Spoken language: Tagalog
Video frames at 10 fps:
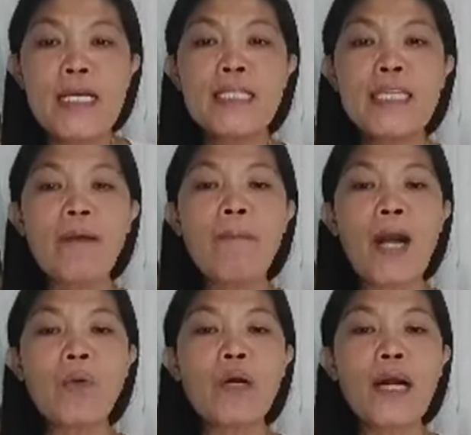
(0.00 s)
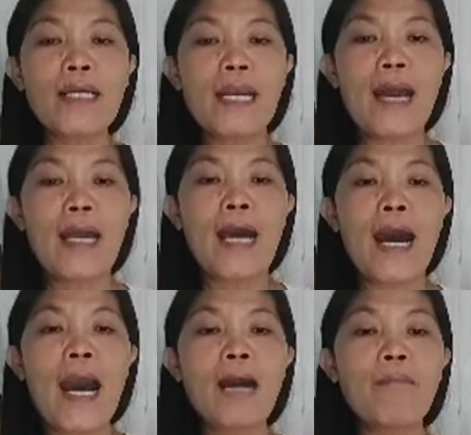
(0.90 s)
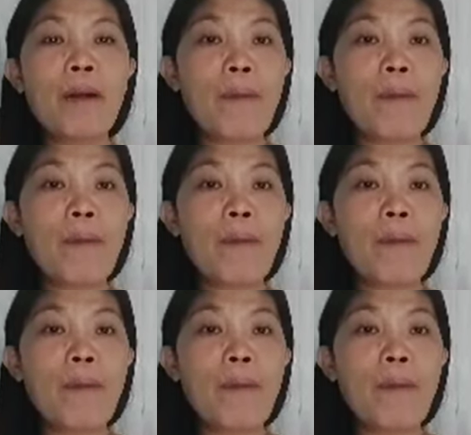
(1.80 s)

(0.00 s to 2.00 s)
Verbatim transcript: Isang bagong kakilala ang